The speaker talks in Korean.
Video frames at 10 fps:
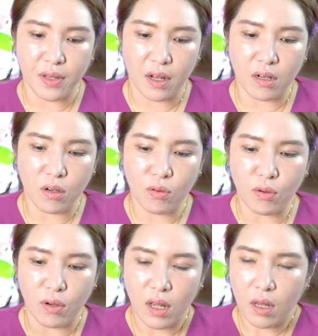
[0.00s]
네.
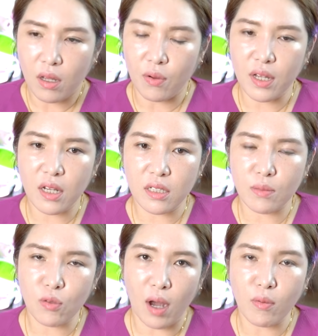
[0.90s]
그리고 연예계
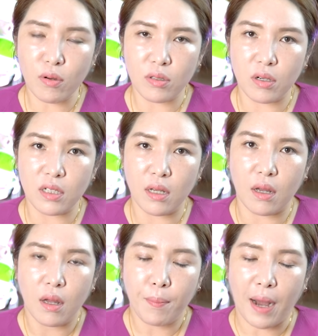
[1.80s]
침투함으로써
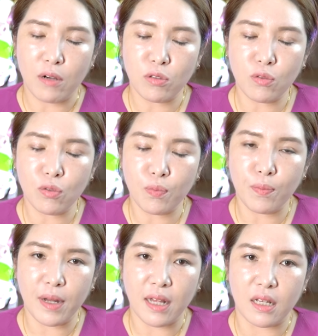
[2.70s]
이제
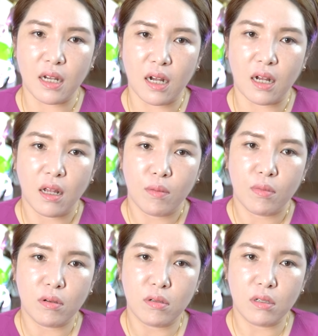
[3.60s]
방송국뿐만 아니라
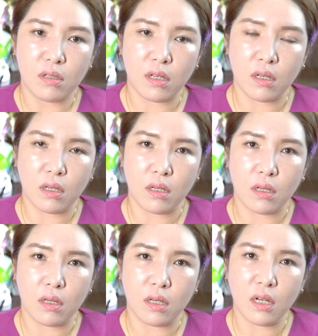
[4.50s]
뭐그
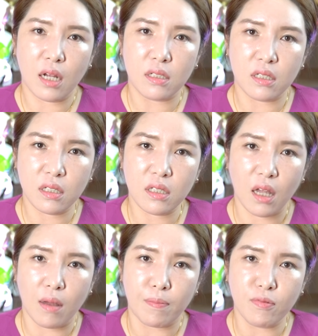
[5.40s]
일하는
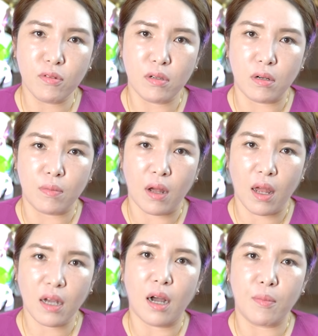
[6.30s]
스텝 분들
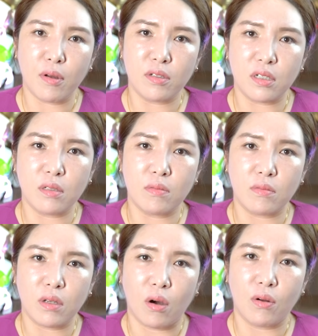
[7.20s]
해가며 지금
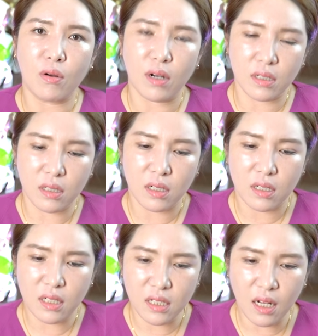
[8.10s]
여러 가지
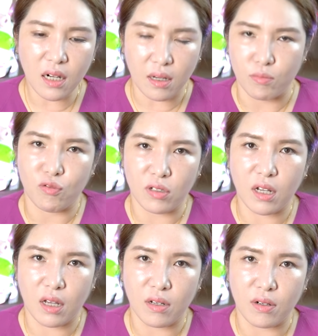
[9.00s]
심각한
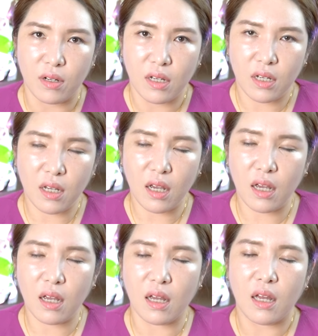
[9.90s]
문제예요.
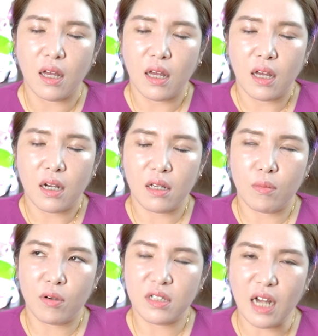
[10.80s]
이게 그냥
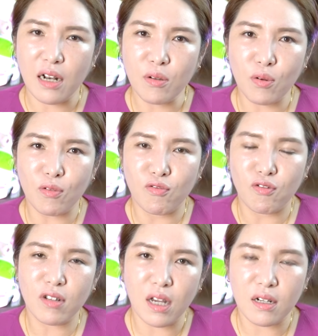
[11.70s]
뭐 짧고
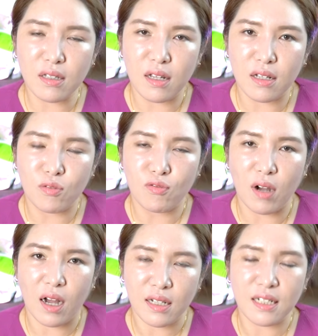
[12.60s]
굵게 끝낸다
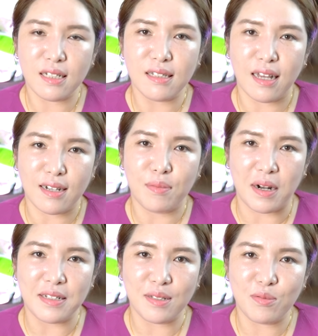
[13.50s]
누가 하시던데 그
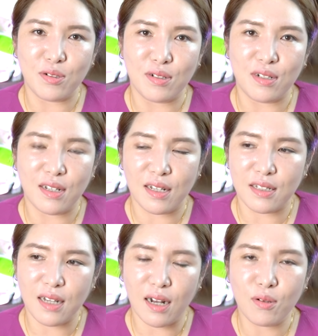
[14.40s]
말씀을 이게
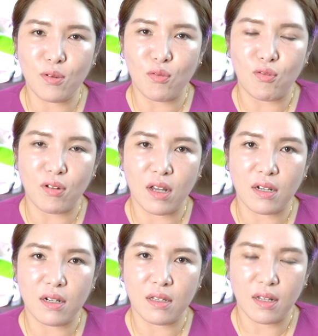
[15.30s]
짧고 굵게
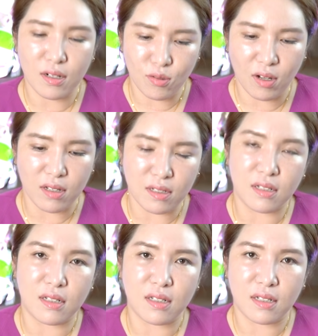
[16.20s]
끝날 수가
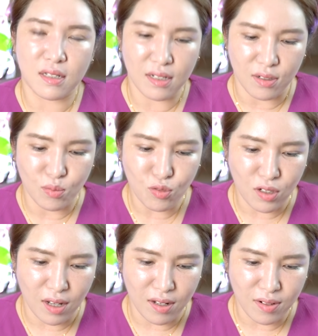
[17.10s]
있을지 진짜
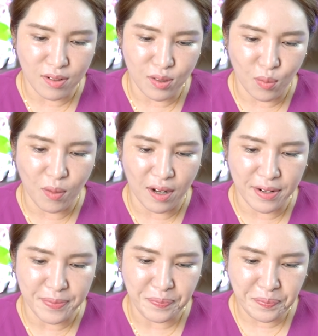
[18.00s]
의문이에요. 정말.